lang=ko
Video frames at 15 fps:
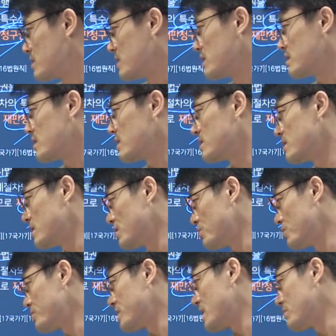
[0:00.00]
이때
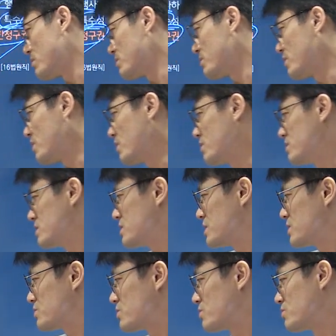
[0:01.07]
오 대법원
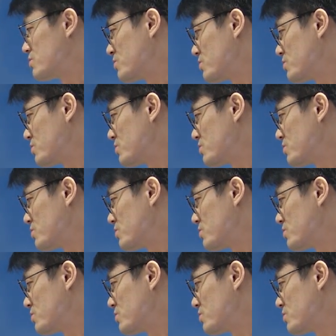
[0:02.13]
취소 청구